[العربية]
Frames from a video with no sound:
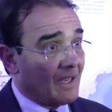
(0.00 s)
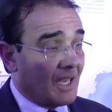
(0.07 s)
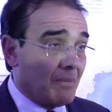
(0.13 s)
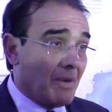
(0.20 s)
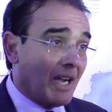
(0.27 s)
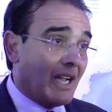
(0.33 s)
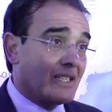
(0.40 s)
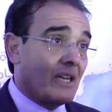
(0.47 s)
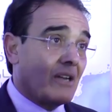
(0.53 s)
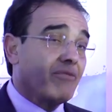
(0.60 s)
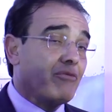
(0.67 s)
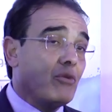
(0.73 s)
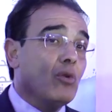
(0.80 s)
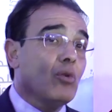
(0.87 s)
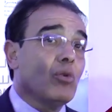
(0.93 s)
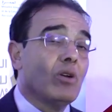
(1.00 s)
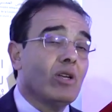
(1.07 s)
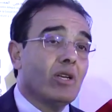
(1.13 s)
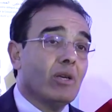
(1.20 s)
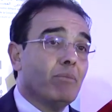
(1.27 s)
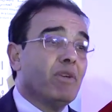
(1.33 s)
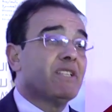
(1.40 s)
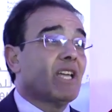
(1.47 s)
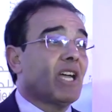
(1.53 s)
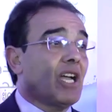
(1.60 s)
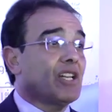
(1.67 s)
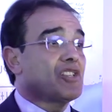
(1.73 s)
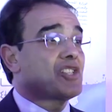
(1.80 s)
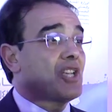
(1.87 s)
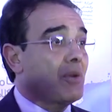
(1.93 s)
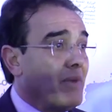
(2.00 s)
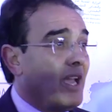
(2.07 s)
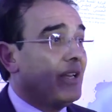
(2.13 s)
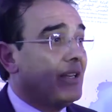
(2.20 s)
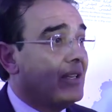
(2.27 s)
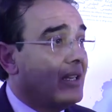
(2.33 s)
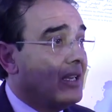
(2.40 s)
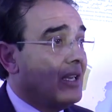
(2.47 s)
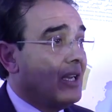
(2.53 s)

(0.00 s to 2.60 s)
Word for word: كما كتعرفوا منطقه الشمال